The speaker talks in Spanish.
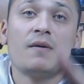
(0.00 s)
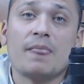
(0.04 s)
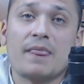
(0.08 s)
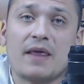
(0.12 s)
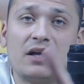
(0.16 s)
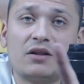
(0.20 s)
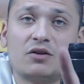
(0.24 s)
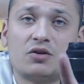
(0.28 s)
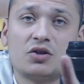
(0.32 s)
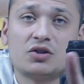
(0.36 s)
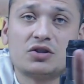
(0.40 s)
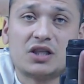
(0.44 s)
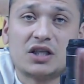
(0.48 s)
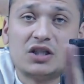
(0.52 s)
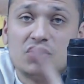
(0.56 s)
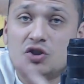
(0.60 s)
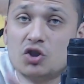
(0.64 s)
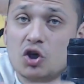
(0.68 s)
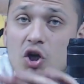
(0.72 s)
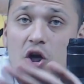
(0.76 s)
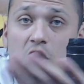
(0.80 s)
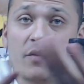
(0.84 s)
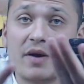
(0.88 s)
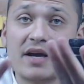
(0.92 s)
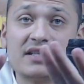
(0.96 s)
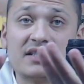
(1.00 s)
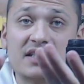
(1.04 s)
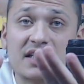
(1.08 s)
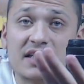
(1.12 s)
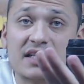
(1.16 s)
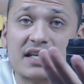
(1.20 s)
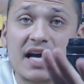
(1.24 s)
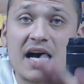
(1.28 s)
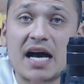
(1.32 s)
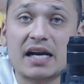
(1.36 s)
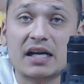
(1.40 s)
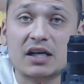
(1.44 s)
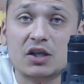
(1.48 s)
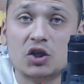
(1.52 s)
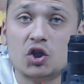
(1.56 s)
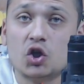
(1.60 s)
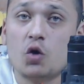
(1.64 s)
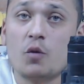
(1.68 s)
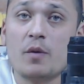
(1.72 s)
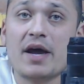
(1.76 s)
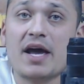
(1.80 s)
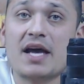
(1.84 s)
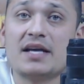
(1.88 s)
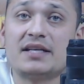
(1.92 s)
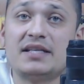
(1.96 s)
Entonces, no lo voy a enseñar, no
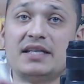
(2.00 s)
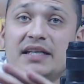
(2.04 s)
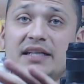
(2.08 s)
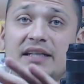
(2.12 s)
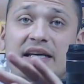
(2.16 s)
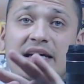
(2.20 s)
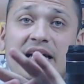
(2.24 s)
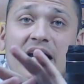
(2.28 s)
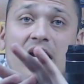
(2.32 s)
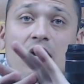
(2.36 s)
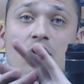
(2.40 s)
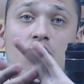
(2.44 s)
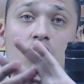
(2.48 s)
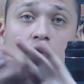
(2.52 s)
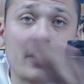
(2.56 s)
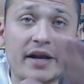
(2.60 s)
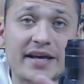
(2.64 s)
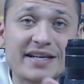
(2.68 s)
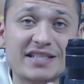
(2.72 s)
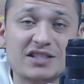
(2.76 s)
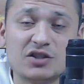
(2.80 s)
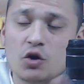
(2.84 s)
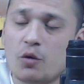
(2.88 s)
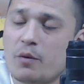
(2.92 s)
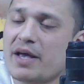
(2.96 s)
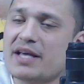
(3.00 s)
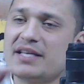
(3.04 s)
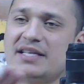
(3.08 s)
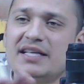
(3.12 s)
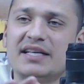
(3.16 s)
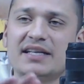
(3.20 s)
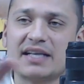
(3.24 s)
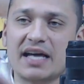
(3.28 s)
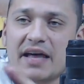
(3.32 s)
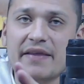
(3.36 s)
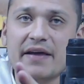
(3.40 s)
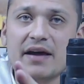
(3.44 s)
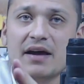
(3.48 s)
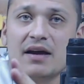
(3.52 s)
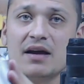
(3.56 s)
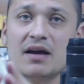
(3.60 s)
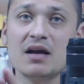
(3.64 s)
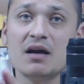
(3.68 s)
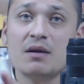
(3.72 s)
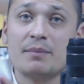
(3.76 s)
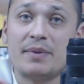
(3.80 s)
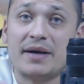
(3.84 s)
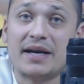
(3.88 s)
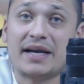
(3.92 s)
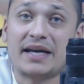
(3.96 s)
voy a decir de qué color es, no voy a decir nada,
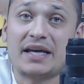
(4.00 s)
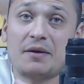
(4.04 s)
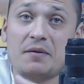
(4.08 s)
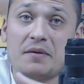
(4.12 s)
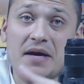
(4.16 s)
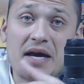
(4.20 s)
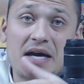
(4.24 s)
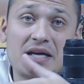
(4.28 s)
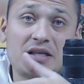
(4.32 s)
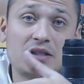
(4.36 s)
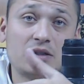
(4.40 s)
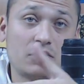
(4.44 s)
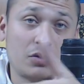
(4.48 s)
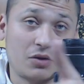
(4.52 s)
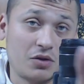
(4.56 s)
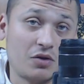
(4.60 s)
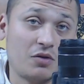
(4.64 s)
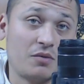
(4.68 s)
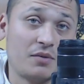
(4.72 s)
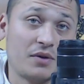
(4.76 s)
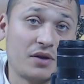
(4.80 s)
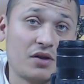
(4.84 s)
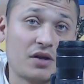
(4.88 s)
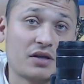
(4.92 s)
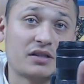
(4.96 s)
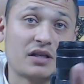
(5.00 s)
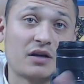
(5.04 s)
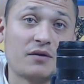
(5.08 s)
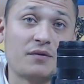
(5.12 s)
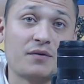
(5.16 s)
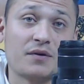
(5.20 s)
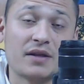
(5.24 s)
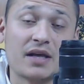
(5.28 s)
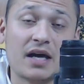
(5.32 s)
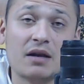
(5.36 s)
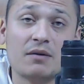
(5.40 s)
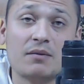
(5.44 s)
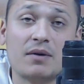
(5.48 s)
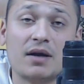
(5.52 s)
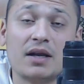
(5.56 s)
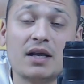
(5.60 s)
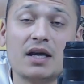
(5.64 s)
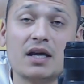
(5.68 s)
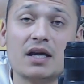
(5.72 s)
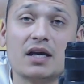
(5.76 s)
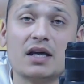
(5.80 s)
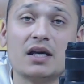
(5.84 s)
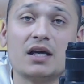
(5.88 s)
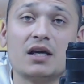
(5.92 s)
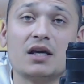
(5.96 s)
para que veáis todo el vídeo hasta el final,
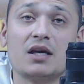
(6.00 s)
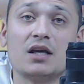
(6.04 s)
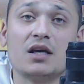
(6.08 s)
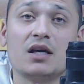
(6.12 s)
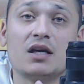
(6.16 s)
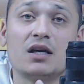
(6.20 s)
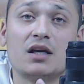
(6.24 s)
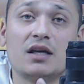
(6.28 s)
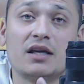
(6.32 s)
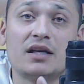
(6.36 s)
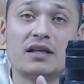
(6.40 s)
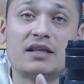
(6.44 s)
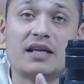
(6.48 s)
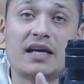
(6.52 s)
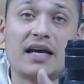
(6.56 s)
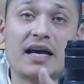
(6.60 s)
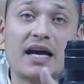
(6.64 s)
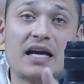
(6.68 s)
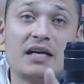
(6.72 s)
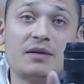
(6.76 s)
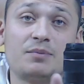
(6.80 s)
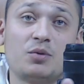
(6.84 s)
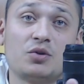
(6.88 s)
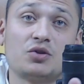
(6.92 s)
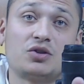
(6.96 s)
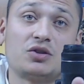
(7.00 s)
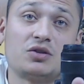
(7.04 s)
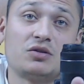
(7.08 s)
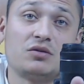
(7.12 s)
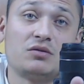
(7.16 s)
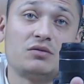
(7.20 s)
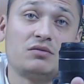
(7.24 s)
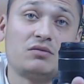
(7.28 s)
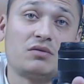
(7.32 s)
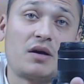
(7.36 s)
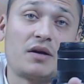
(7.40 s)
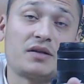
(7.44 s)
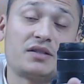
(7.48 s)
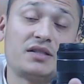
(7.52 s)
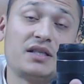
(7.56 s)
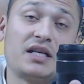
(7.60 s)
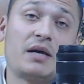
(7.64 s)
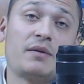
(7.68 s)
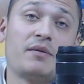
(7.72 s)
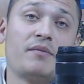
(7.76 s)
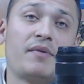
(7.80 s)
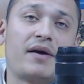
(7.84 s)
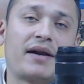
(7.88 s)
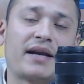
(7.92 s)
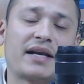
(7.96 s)
¿vale? Y, tengáis, pues, así la
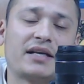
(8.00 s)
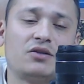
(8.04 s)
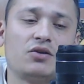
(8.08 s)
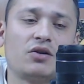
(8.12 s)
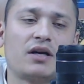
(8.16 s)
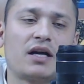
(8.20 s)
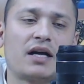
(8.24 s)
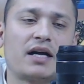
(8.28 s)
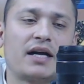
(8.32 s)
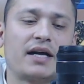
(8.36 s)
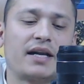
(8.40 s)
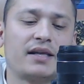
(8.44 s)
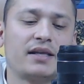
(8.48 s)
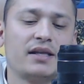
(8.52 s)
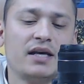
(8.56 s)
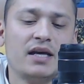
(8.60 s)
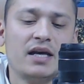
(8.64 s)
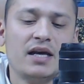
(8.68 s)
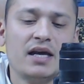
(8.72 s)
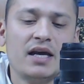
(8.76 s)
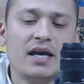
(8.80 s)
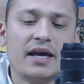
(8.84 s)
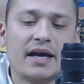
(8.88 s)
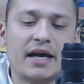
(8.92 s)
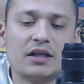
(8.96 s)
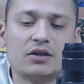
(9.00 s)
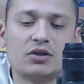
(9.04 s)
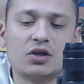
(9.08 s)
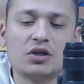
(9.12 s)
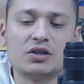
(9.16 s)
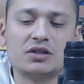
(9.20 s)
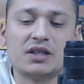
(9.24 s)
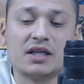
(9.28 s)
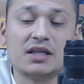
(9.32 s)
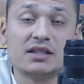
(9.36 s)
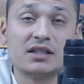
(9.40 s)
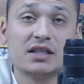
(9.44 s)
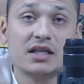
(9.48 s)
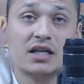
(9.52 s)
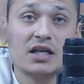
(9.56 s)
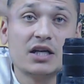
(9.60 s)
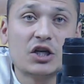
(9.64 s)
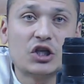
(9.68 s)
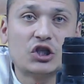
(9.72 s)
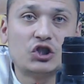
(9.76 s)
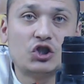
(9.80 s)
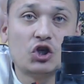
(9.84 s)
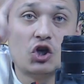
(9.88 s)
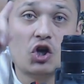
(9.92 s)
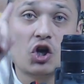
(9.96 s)
misma razón que Karen. Entonces,
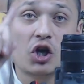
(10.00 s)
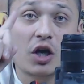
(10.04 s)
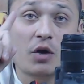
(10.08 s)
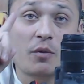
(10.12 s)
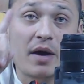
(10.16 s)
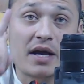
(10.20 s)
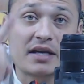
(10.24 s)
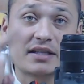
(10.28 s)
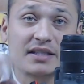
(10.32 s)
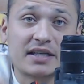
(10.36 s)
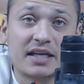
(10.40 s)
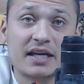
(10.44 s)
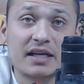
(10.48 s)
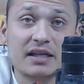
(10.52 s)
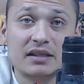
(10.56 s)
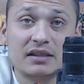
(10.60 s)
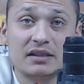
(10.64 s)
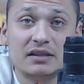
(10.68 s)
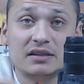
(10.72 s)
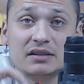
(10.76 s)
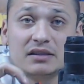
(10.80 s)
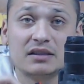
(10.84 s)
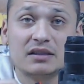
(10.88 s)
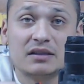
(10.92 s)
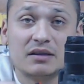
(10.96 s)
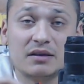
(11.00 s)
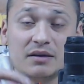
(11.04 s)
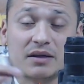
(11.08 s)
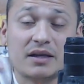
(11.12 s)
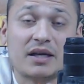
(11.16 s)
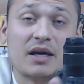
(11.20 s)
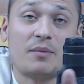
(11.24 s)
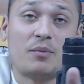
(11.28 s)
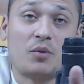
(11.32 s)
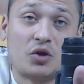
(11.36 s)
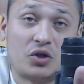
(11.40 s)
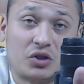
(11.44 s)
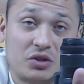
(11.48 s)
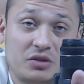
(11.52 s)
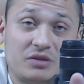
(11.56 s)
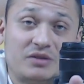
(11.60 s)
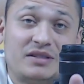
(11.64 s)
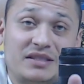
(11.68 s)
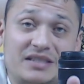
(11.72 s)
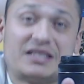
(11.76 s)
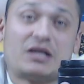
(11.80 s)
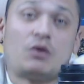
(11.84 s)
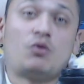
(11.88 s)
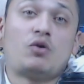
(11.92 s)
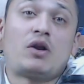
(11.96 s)
yo lo que voy a hacer, que por,
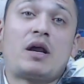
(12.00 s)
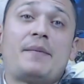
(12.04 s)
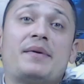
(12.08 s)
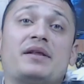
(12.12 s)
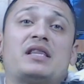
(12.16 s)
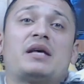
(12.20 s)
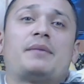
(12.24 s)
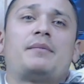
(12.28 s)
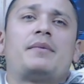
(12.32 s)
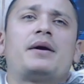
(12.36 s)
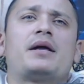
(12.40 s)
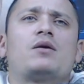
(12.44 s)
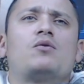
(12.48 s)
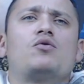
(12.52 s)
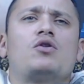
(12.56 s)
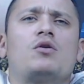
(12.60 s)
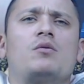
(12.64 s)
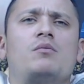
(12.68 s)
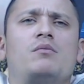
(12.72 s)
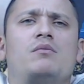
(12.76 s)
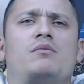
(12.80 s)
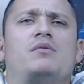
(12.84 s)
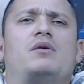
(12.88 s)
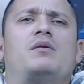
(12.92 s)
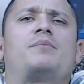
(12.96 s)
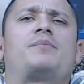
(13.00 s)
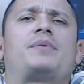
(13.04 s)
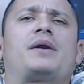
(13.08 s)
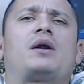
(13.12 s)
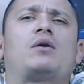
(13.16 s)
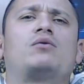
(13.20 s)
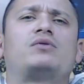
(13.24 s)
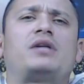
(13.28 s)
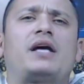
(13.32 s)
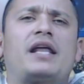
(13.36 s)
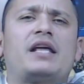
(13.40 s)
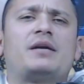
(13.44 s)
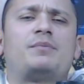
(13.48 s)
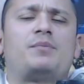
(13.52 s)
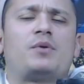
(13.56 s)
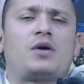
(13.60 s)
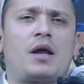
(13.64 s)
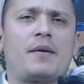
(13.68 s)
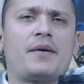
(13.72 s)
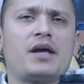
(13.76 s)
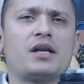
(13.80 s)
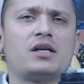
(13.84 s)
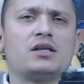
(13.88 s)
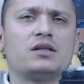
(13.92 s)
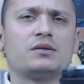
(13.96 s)
seguramente más de uno me preguntaréis, pero a
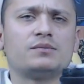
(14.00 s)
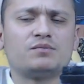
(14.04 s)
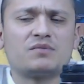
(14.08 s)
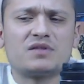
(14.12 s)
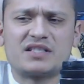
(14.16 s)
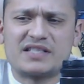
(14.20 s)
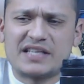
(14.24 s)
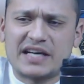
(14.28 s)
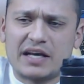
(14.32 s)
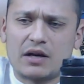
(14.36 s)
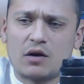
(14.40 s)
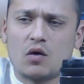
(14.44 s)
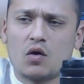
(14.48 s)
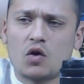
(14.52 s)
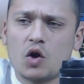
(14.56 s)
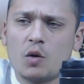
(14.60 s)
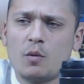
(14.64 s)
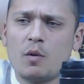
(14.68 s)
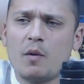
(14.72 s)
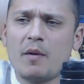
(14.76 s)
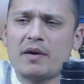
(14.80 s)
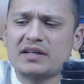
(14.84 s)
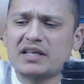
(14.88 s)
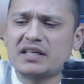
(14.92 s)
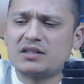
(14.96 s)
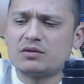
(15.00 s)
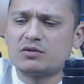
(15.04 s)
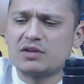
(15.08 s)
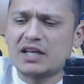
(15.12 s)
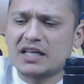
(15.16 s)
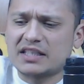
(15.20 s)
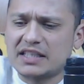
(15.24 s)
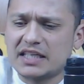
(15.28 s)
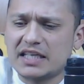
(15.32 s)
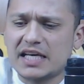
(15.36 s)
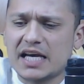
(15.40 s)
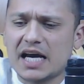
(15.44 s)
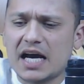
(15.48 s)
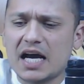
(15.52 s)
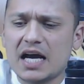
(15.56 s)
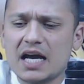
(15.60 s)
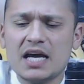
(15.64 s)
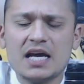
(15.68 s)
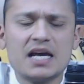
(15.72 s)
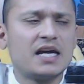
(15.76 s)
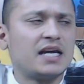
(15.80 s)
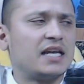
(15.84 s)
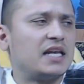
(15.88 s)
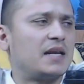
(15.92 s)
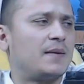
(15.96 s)
ver, cero, ¿cómo vas a hacer una silla?
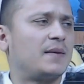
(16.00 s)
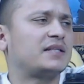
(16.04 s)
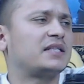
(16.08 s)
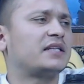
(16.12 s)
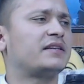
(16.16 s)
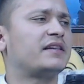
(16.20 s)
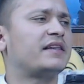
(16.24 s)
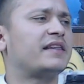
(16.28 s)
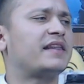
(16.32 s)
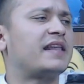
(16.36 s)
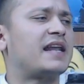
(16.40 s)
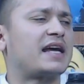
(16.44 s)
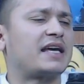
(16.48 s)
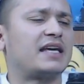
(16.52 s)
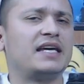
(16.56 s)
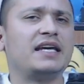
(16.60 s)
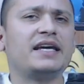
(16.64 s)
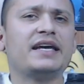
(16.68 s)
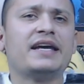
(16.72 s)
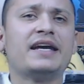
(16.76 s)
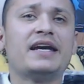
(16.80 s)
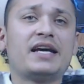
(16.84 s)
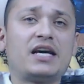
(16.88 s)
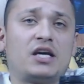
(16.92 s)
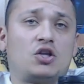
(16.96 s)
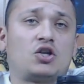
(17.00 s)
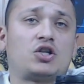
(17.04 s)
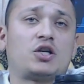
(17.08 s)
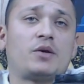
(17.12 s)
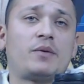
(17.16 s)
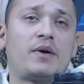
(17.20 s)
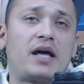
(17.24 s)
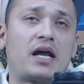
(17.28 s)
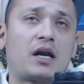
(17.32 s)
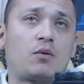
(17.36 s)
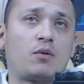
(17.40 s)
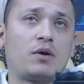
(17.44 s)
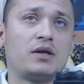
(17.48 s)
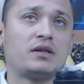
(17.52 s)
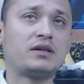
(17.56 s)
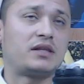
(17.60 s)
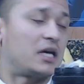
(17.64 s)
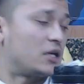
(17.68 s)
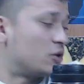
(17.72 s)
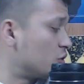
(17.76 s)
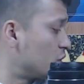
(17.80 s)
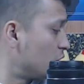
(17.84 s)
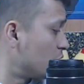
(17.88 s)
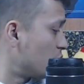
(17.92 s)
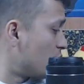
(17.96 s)
La vas a tener aquí y no se va a dar cuenta.
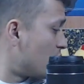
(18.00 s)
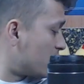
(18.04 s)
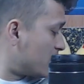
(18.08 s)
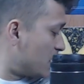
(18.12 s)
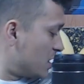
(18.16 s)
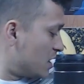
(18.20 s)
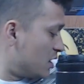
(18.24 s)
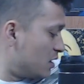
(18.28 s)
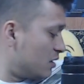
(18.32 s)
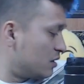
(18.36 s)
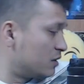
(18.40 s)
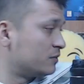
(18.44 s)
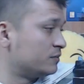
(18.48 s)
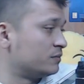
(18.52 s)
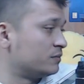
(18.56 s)
Yo tengo aquí